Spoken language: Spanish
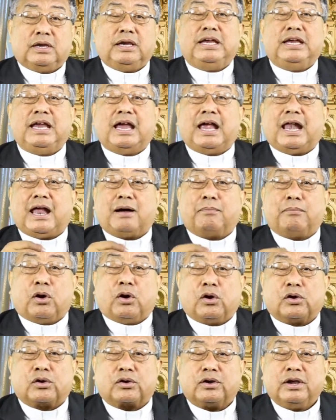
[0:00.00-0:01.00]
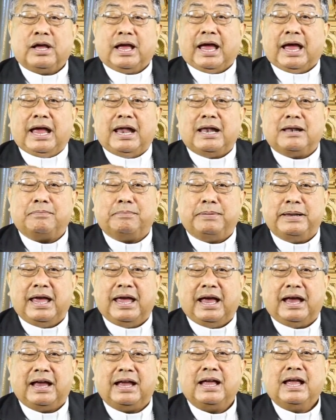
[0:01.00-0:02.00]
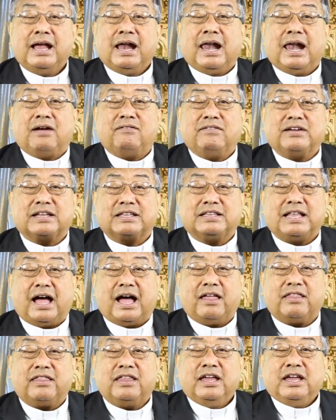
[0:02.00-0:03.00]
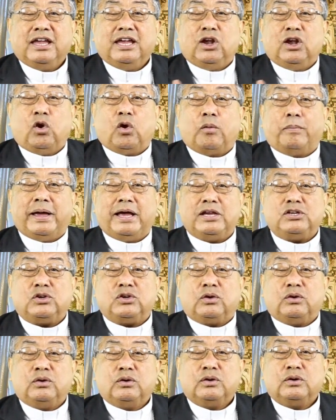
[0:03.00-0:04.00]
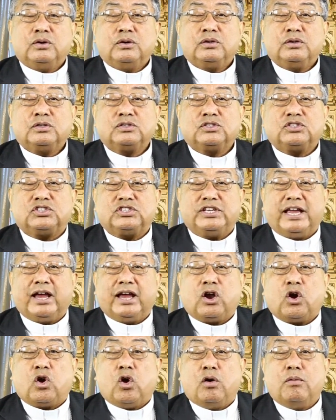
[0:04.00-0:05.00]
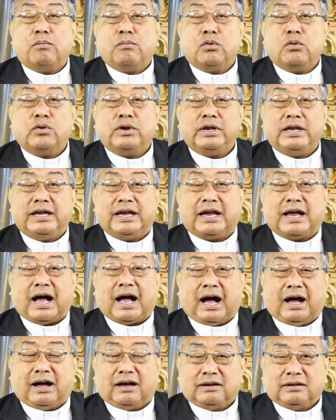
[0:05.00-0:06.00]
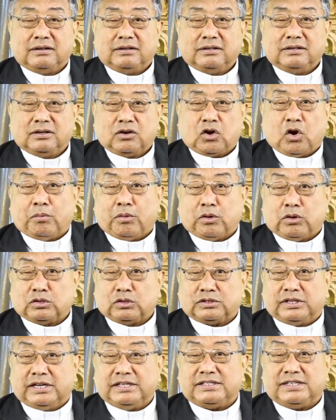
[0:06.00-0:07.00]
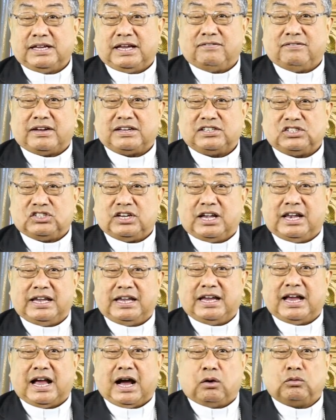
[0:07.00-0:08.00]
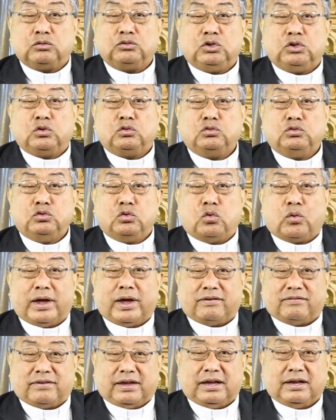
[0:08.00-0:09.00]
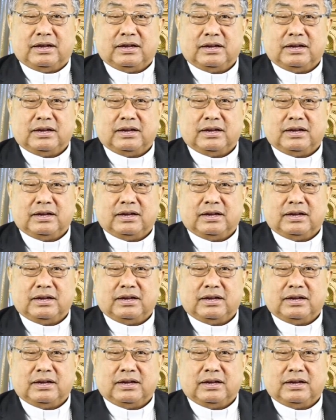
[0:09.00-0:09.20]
Y el amor, el bien, la verdad y lo bello se comunica, como nos dice Evangelii Gaudium 9.